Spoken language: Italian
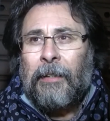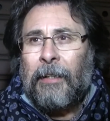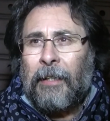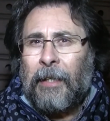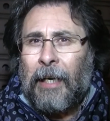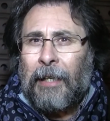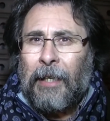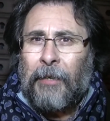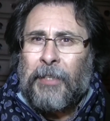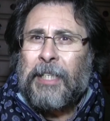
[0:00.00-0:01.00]
eh,
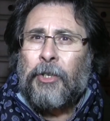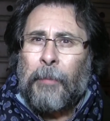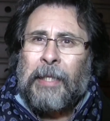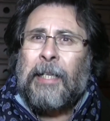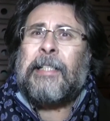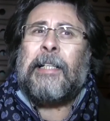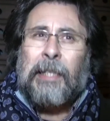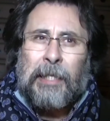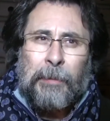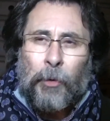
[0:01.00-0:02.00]
ai festeggiamenti del
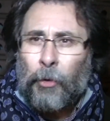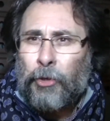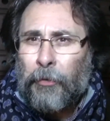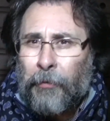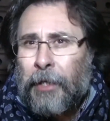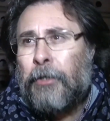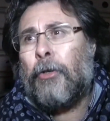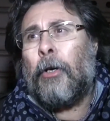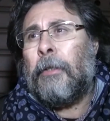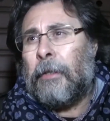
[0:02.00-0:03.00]
Santissimo
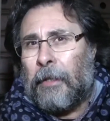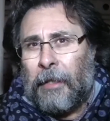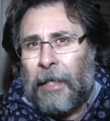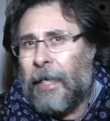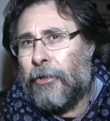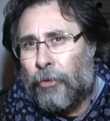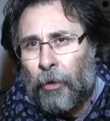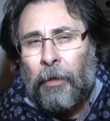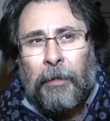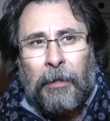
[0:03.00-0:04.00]
Crocifisso che
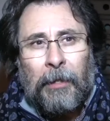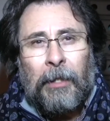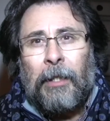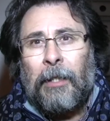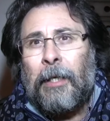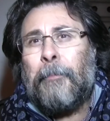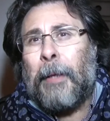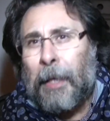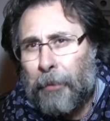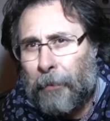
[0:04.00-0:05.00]
adesso eh,
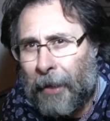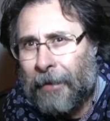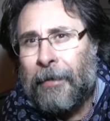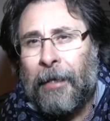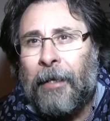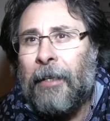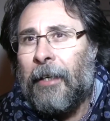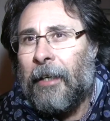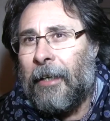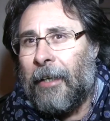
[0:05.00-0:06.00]
impeccabilmente
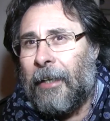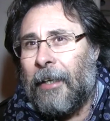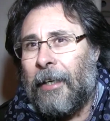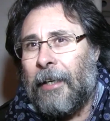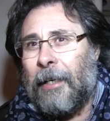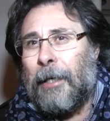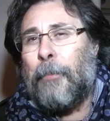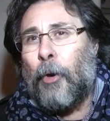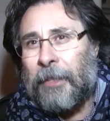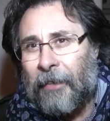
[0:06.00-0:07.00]
eh, li
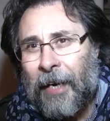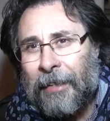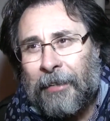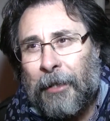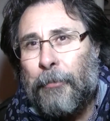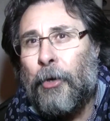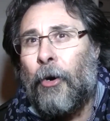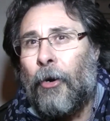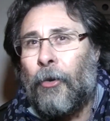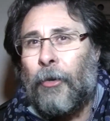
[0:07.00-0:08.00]
porta avanti il
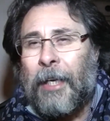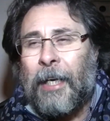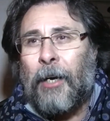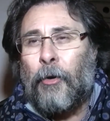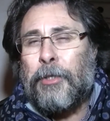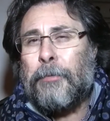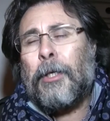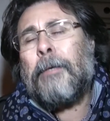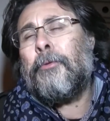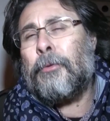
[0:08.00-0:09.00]
mio collega Cosimo
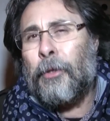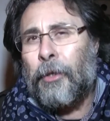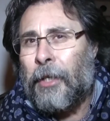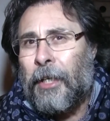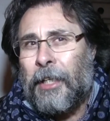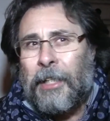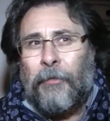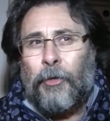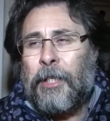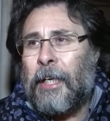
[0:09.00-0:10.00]
Ramundo
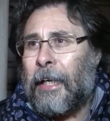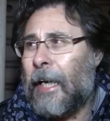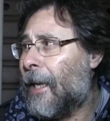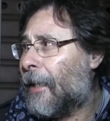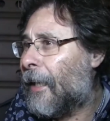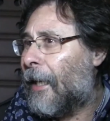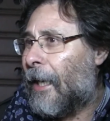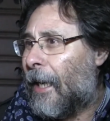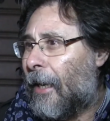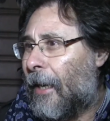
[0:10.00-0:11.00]
Devo dire che anche
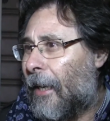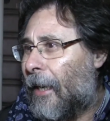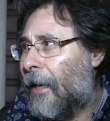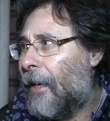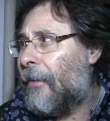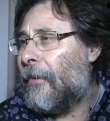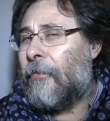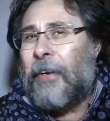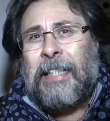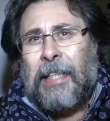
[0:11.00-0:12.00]

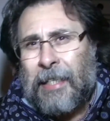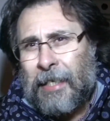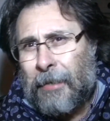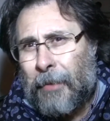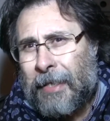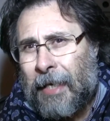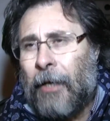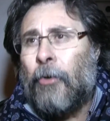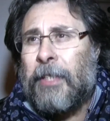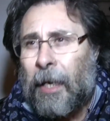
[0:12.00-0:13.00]
la festa di San
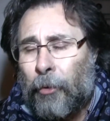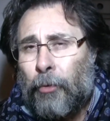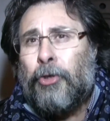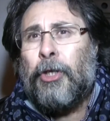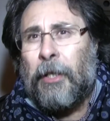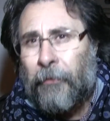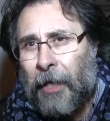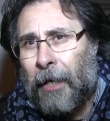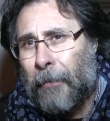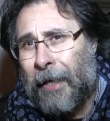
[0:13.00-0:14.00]
Sebastiano siamo riusciti
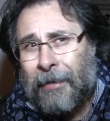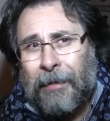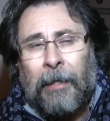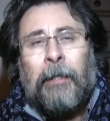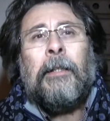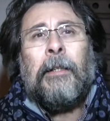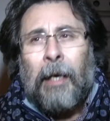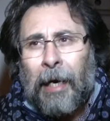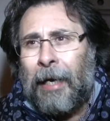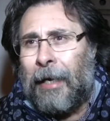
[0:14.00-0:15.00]
finalmente
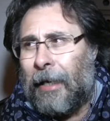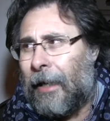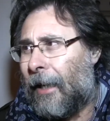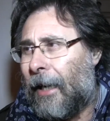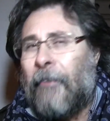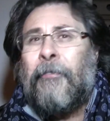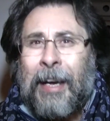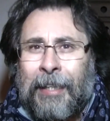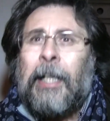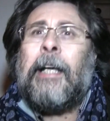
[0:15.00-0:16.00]
a, a
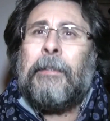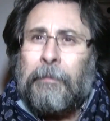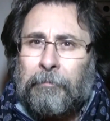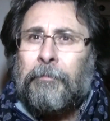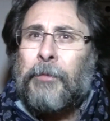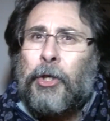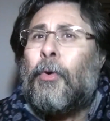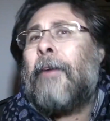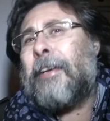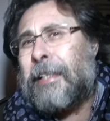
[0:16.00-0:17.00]
farne di
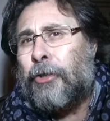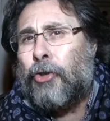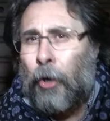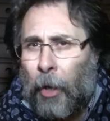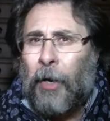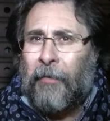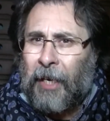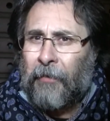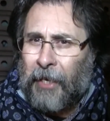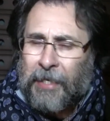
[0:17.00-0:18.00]
una festicciola una
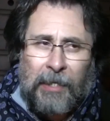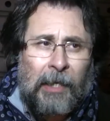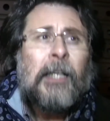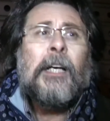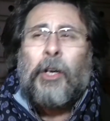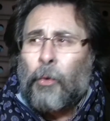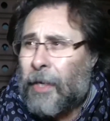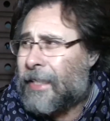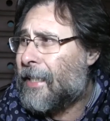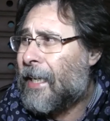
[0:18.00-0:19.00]
vera festa.
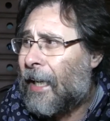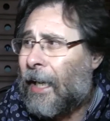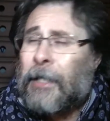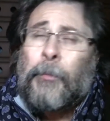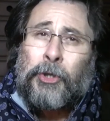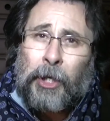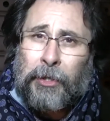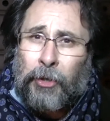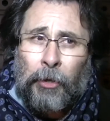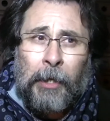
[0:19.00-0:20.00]
Questa sera la
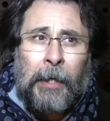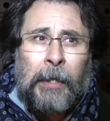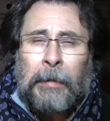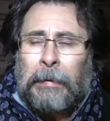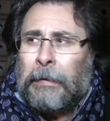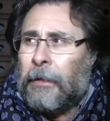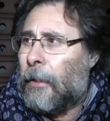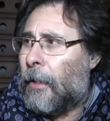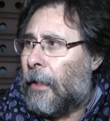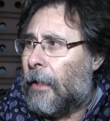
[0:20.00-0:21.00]
dimostrazione
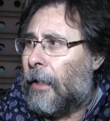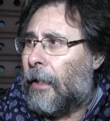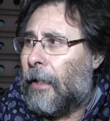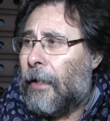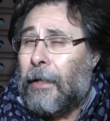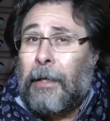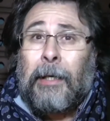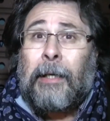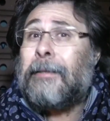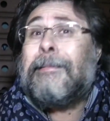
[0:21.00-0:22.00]
eh,
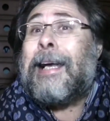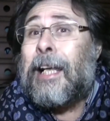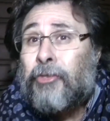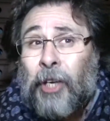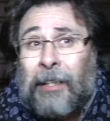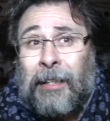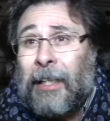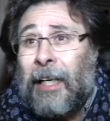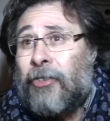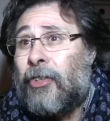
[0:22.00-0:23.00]
eh, dalla gente,
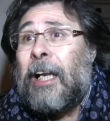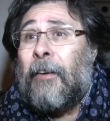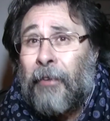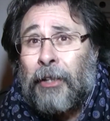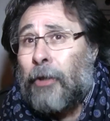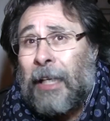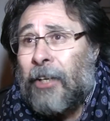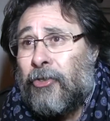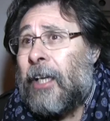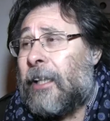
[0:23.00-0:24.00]
della, dell'affetto
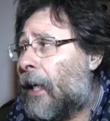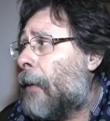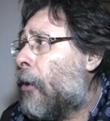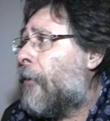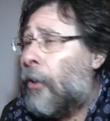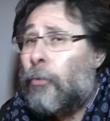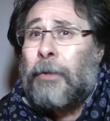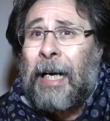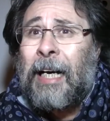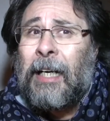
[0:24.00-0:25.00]
della gente che poi è
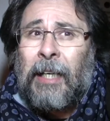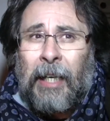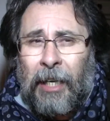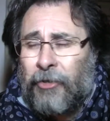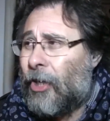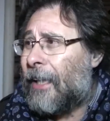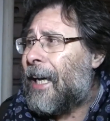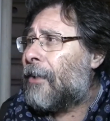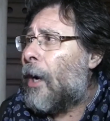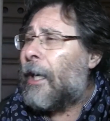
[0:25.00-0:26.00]
venuta e ci ha
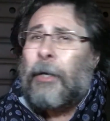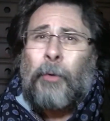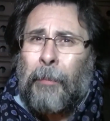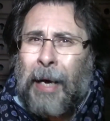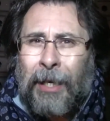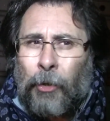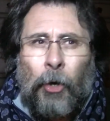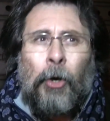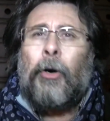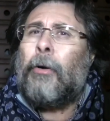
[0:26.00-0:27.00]
dato anche una
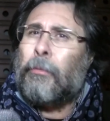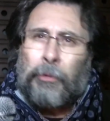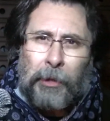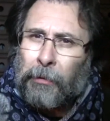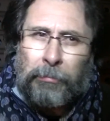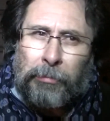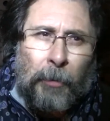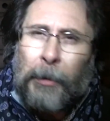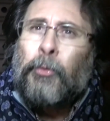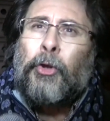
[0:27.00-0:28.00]
mano,
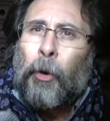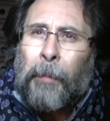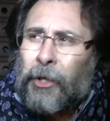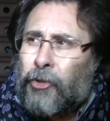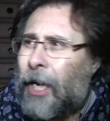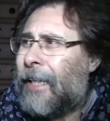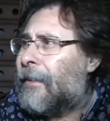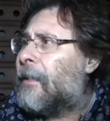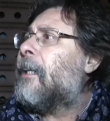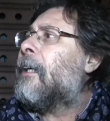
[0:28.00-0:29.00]
soprattutto i
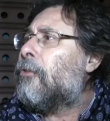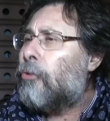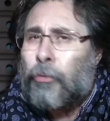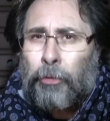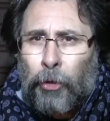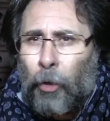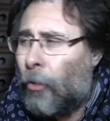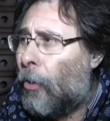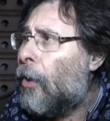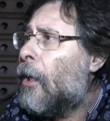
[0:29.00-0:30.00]
commercianti, non
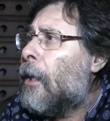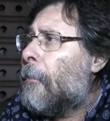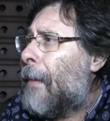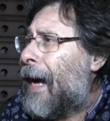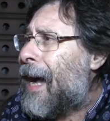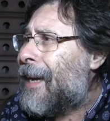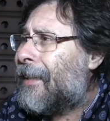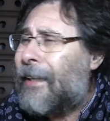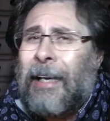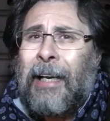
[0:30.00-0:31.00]
solo, ma anche